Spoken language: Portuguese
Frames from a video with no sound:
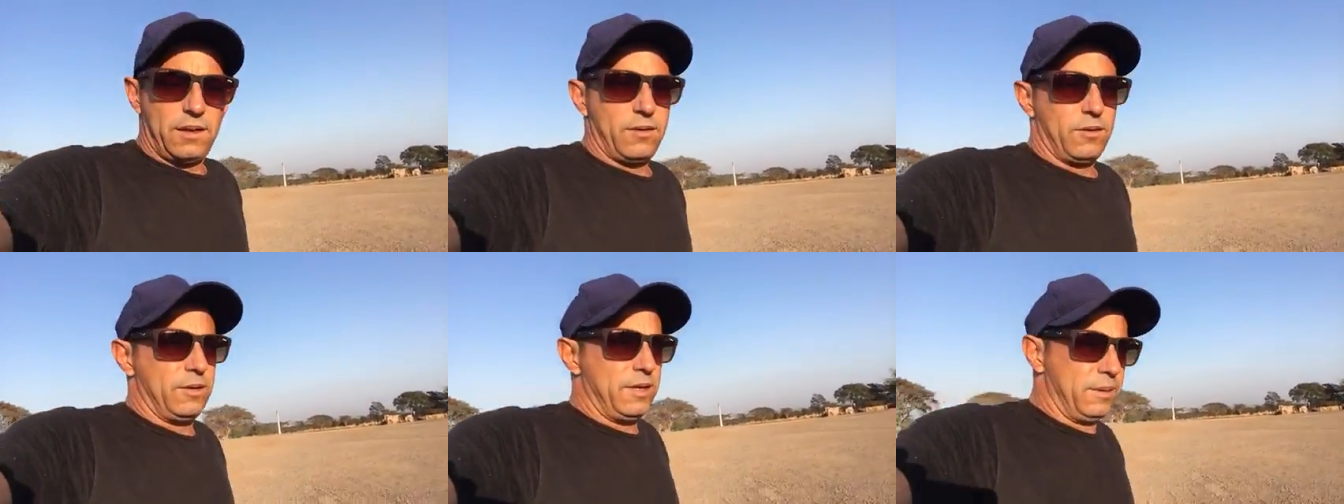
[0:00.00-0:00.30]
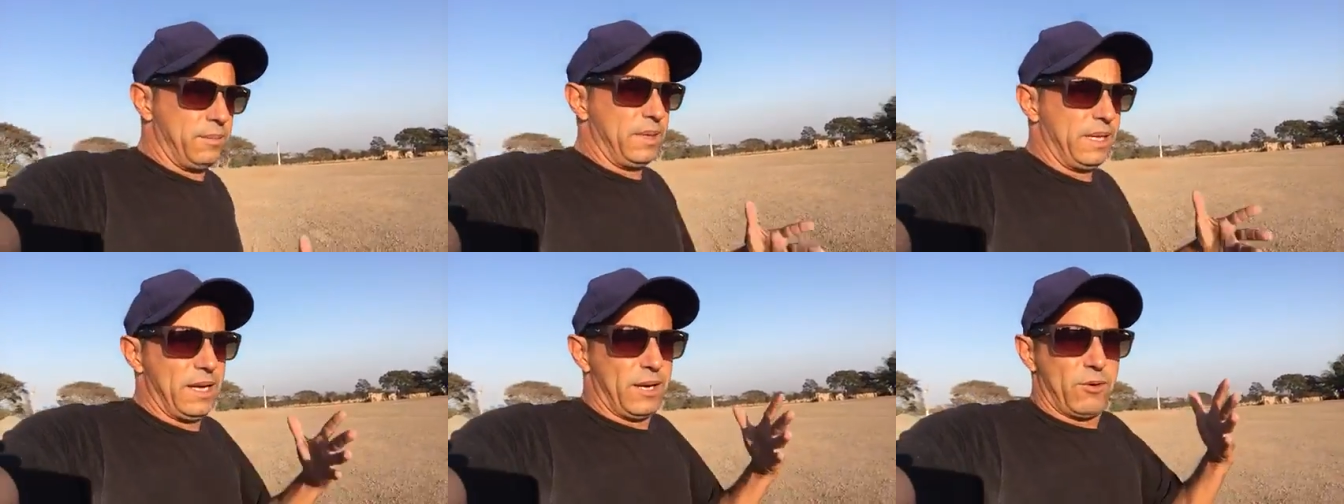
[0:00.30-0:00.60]
Eu
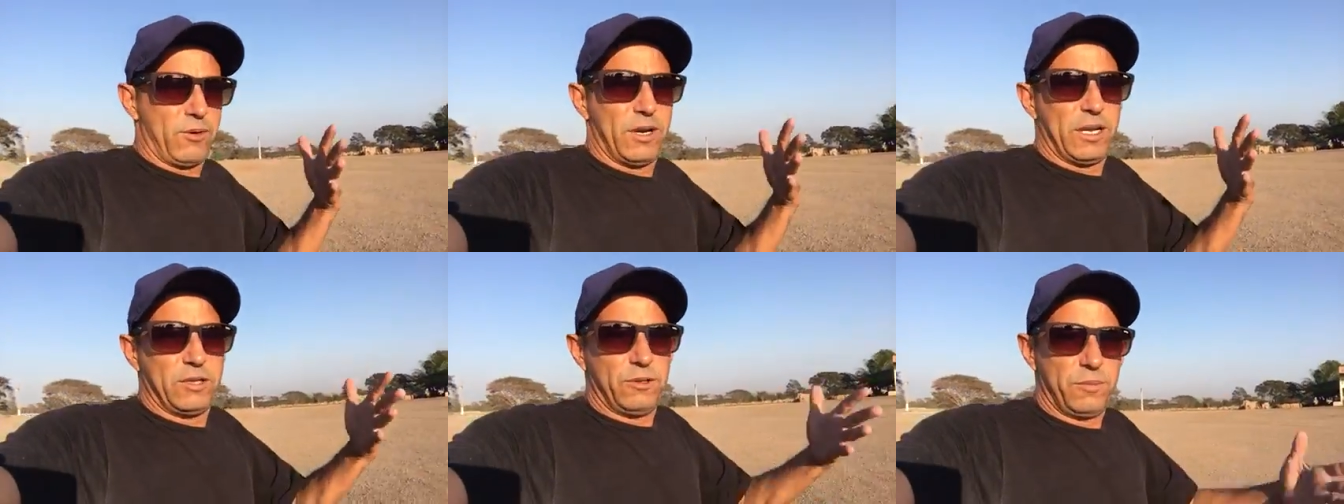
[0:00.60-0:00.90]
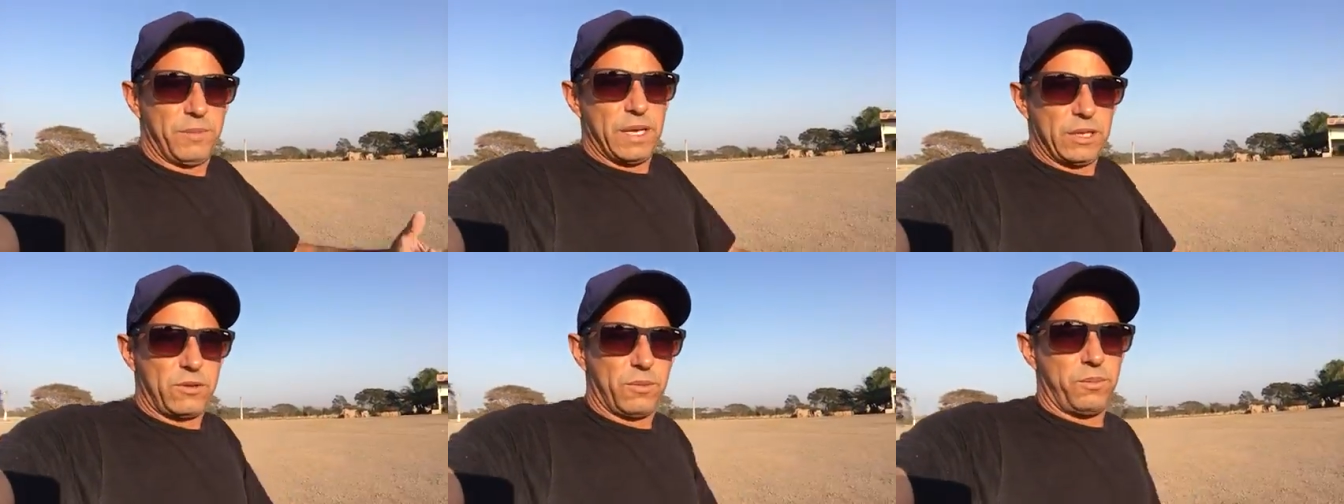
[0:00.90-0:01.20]
lembrei agora do
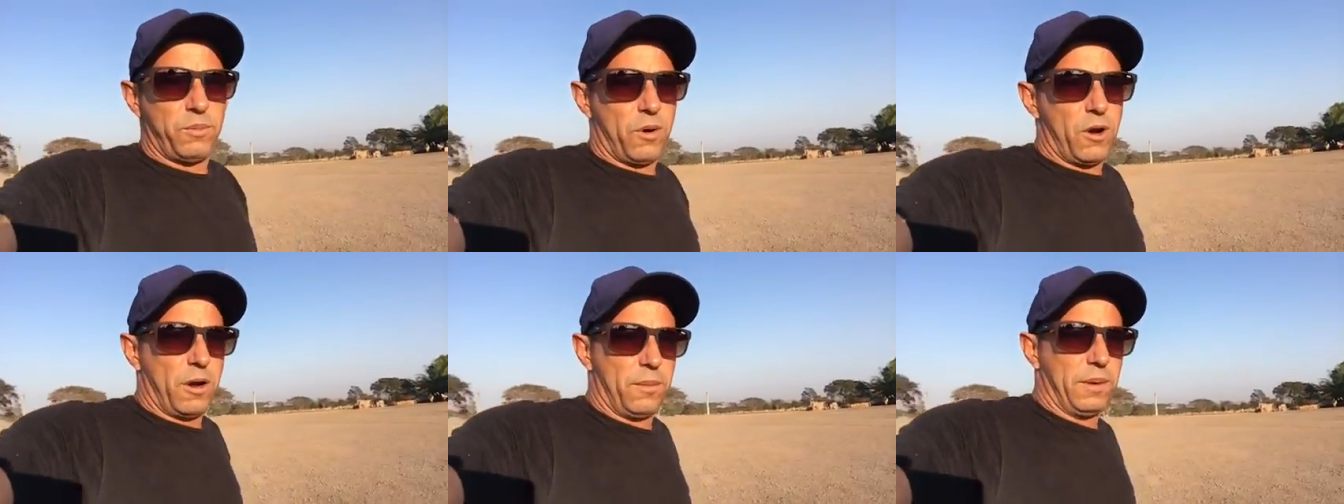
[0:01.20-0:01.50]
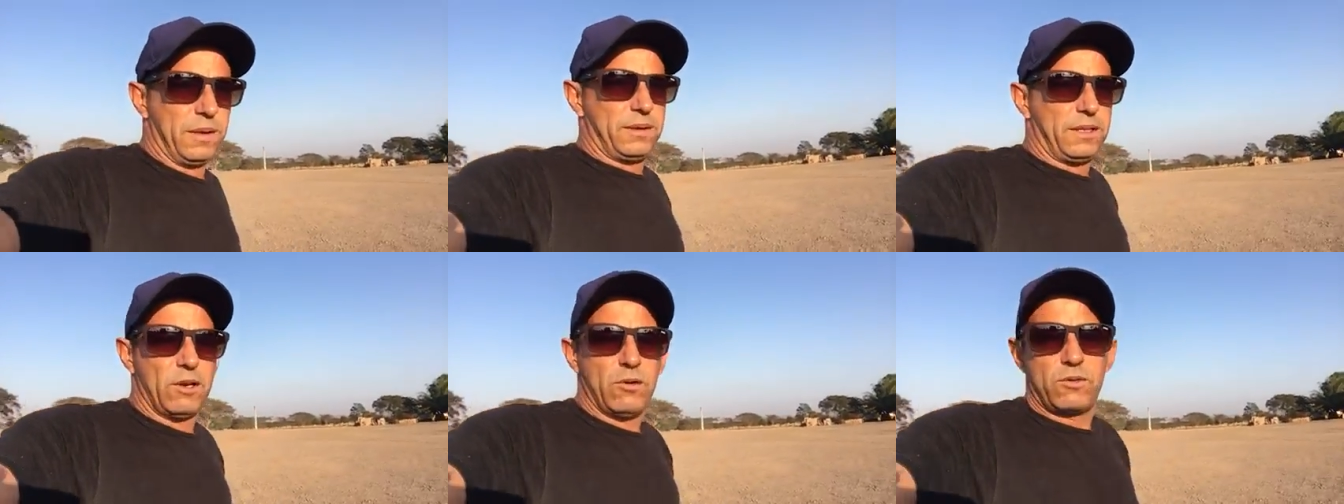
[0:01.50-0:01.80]
Beto
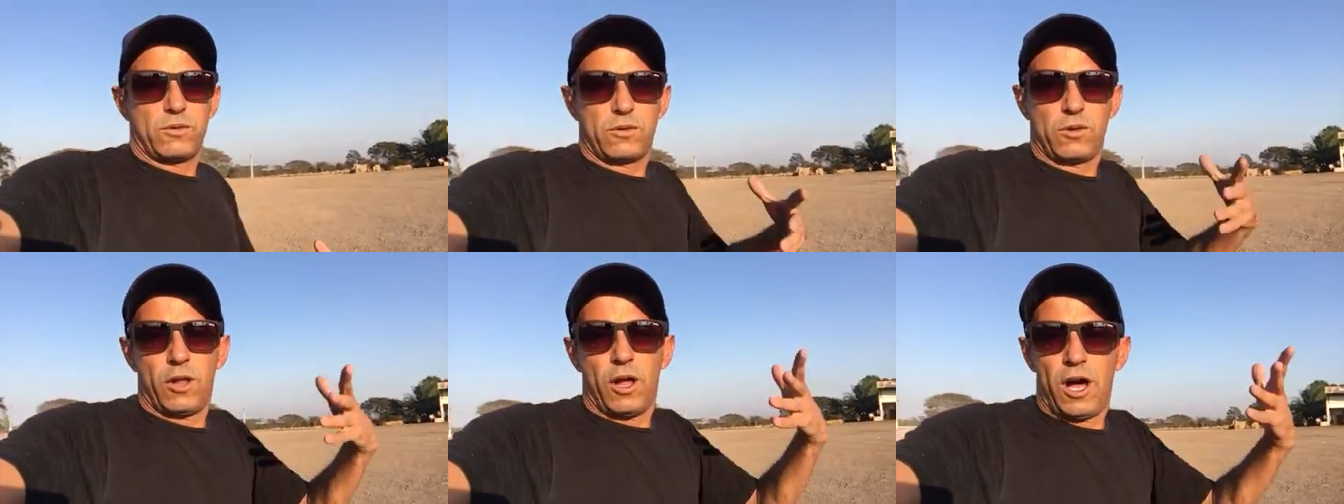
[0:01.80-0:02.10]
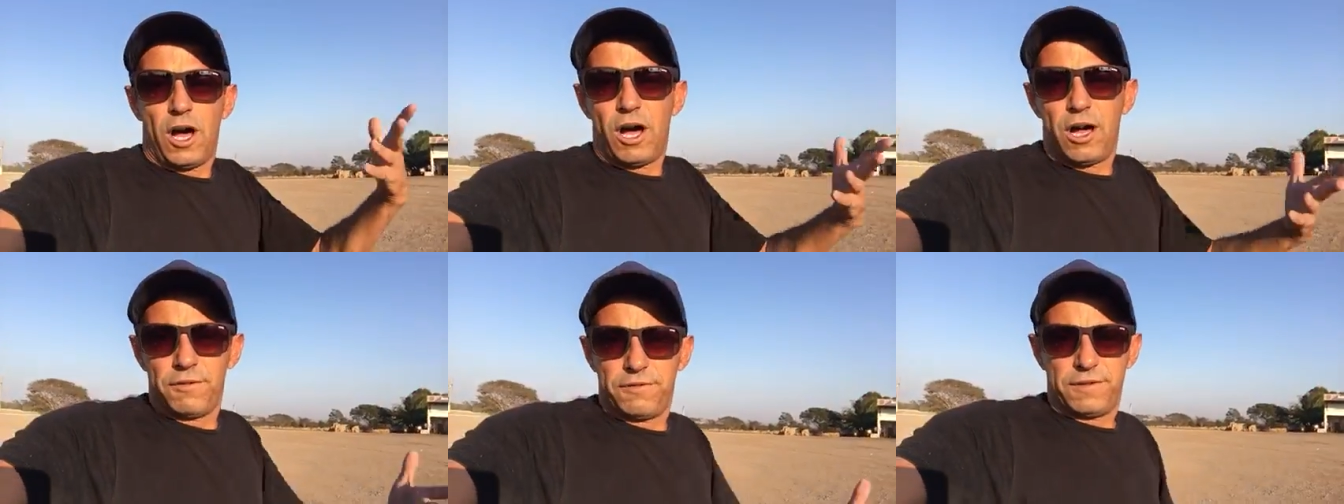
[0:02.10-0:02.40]
Borba. Tem o
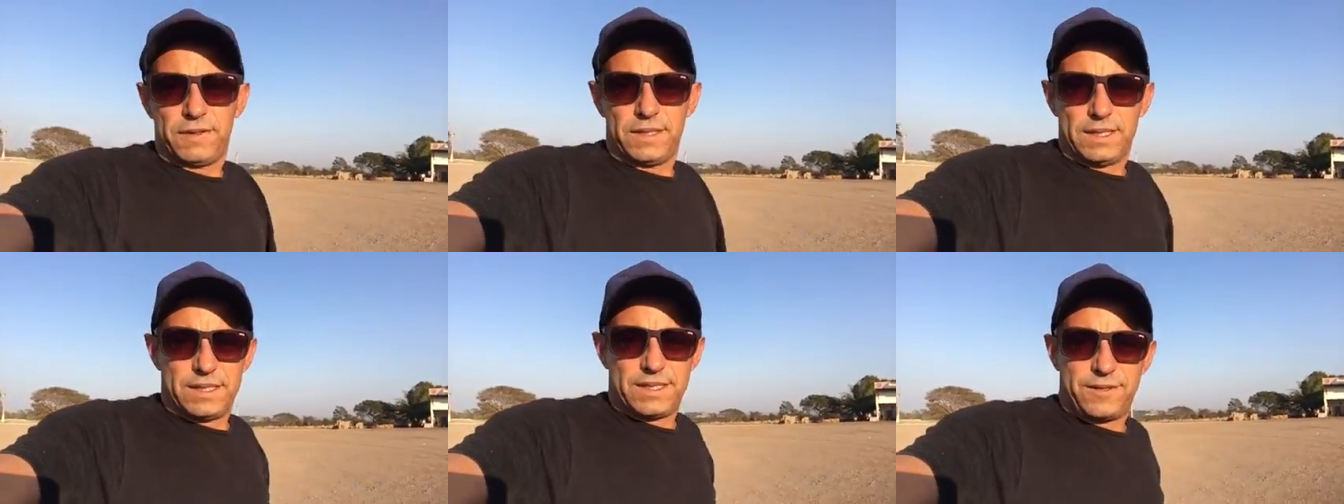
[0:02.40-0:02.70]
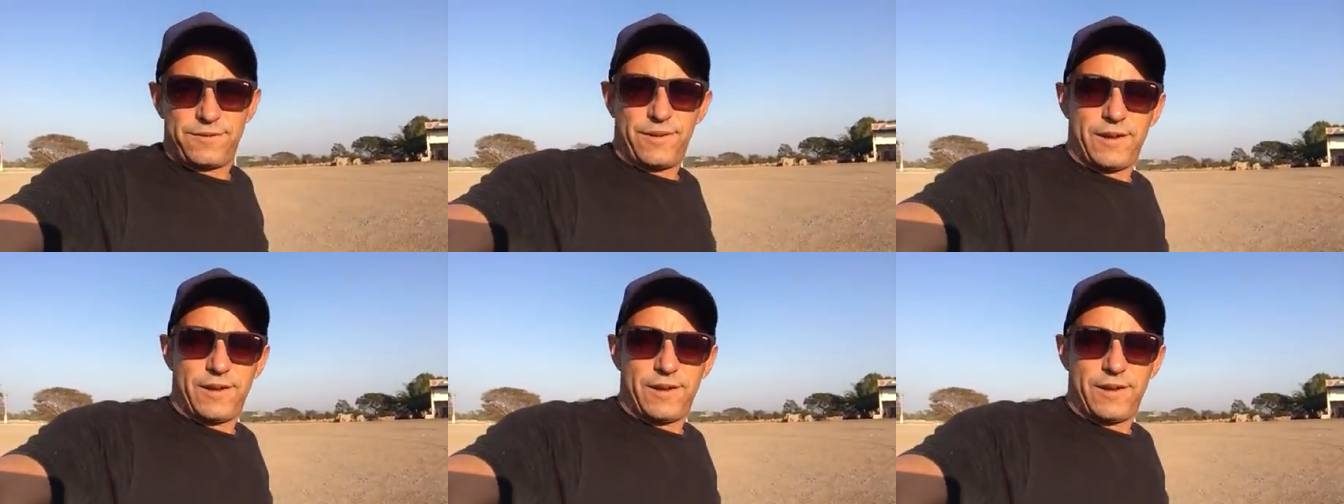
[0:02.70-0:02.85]
Clóvis.